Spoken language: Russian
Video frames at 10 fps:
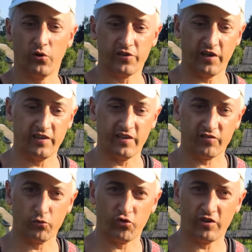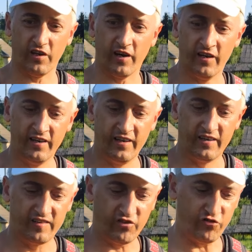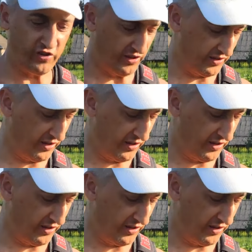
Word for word: вот, она служит для защиты